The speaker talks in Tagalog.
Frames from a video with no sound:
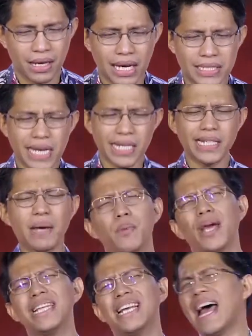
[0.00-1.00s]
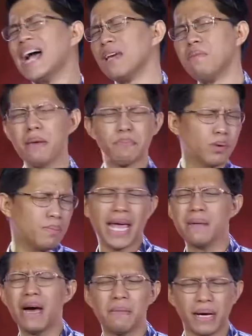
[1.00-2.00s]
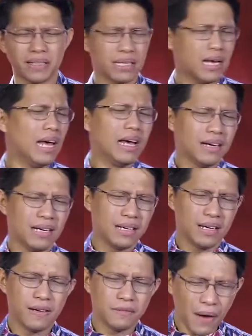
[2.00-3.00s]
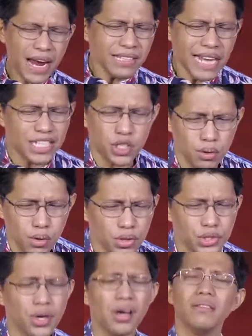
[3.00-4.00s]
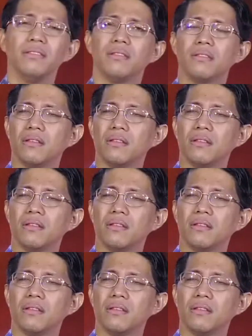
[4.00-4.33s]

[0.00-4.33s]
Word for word: Kasi hindi pwede, lagi may problema, but Find a solution.